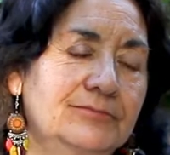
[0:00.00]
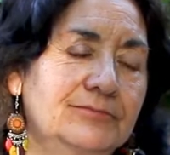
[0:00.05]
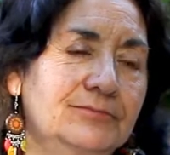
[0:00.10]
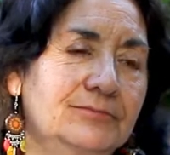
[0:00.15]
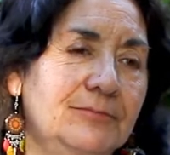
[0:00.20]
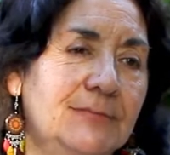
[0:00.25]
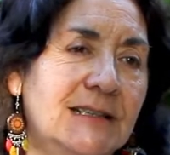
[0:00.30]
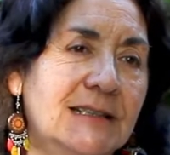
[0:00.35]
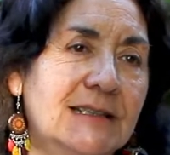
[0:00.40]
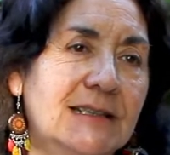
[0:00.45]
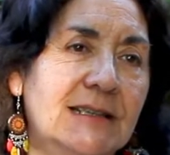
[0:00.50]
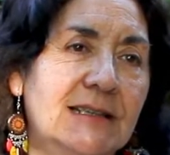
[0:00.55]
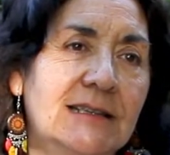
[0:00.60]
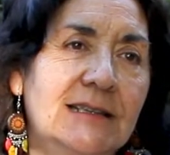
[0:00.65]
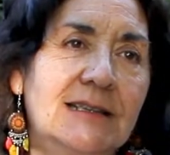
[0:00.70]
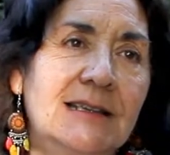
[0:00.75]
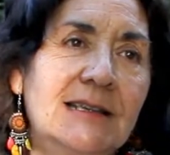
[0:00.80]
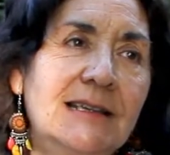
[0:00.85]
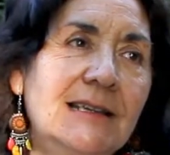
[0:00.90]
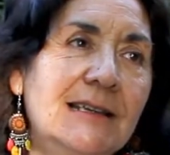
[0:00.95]
me
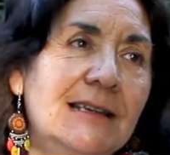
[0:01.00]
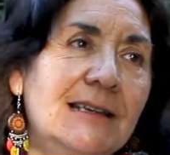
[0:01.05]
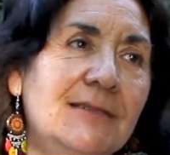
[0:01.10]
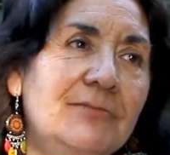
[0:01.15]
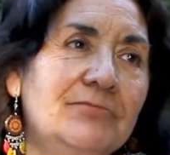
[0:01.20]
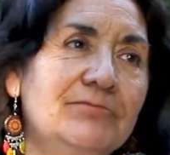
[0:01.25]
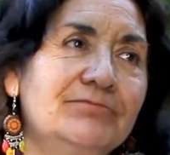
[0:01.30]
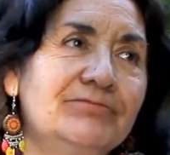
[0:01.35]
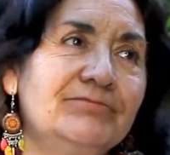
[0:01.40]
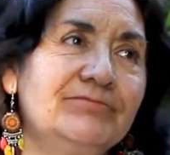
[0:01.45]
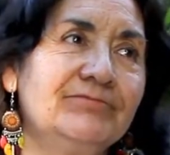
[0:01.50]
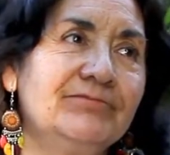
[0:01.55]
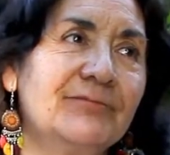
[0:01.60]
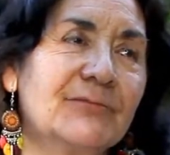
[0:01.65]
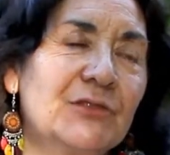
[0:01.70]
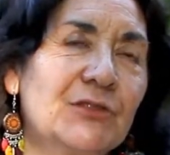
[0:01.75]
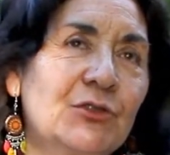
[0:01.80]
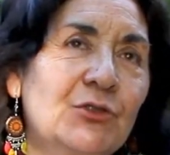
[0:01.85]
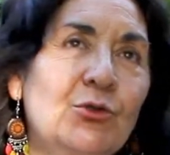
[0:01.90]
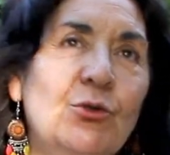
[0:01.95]
sentí
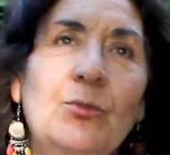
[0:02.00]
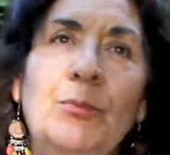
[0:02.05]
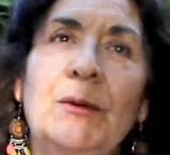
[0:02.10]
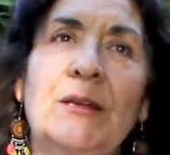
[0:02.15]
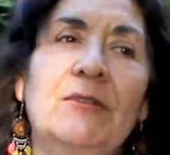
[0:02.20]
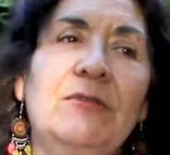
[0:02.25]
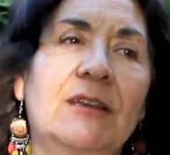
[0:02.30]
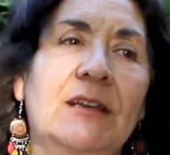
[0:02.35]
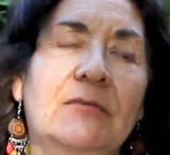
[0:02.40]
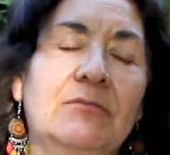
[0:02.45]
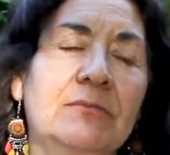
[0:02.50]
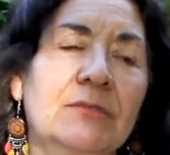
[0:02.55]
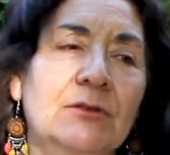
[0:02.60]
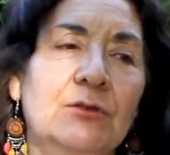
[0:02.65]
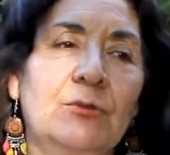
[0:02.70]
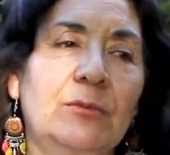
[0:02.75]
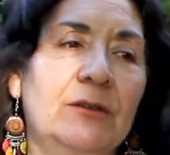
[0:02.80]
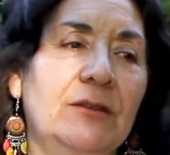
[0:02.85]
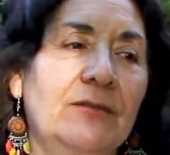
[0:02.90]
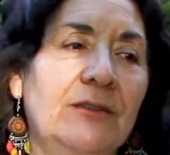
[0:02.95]
súper bien,
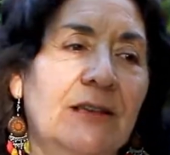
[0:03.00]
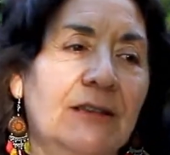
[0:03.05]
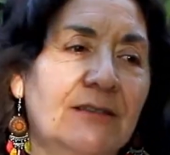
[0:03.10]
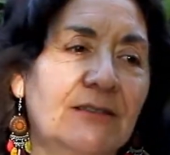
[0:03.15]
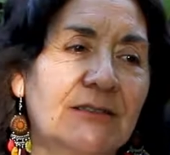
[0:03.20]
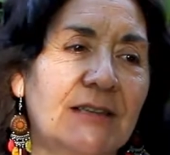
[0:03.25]
súper bien.